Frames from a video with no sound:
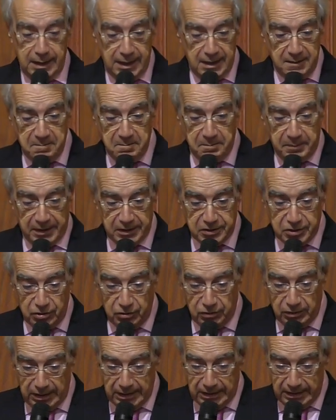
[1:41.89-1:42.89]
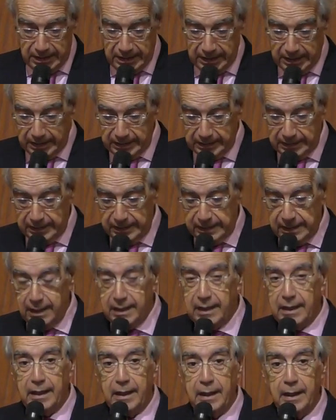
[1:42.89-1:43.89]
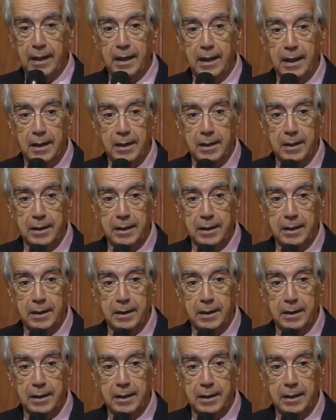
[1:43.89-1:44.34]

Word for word: impresionante cantidad de